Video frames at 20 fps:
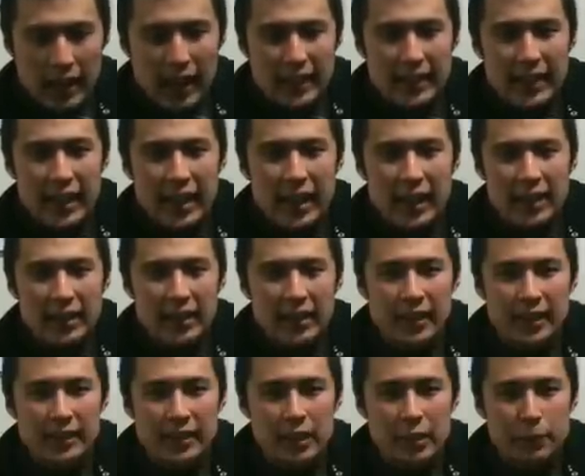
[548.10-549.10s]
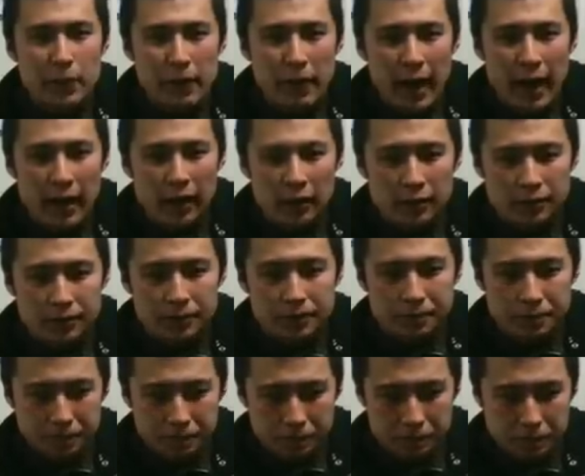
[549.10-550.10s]
叶えられなかった夢は
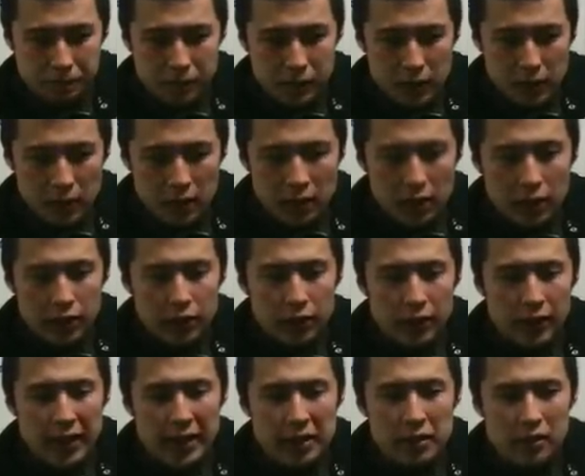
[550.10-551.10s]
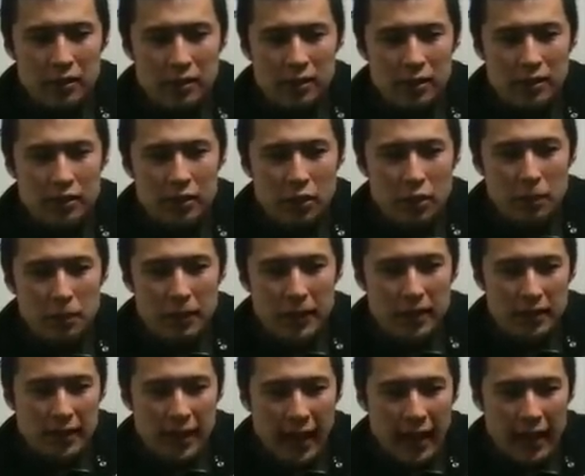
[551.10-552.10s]
4年後の
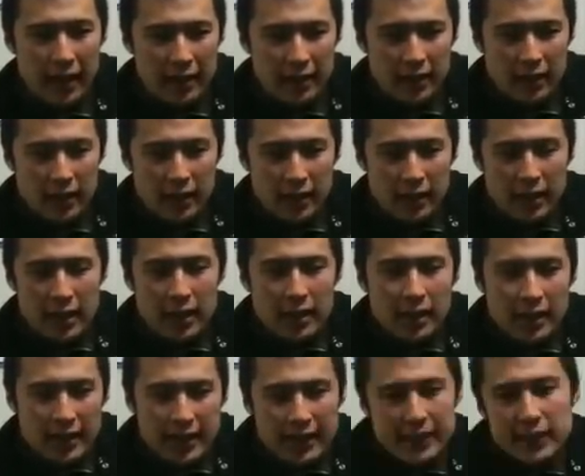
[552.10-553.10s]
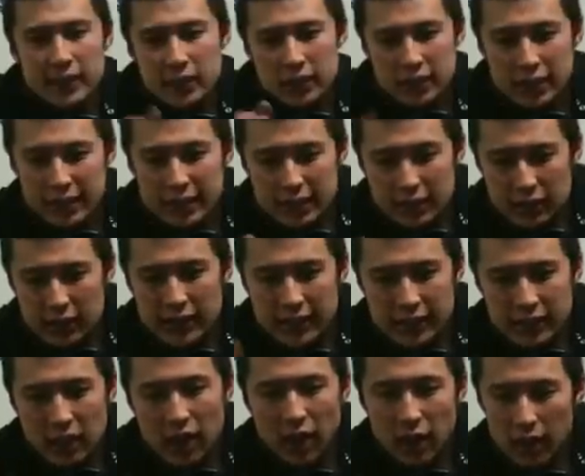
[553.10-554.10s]
ソチオリンピックできっときっと
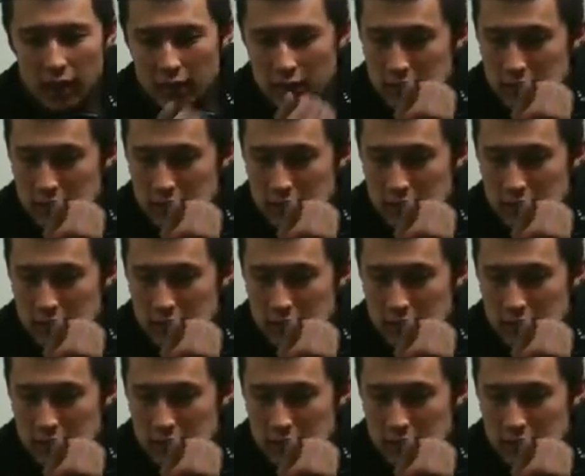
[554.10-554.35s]
きっと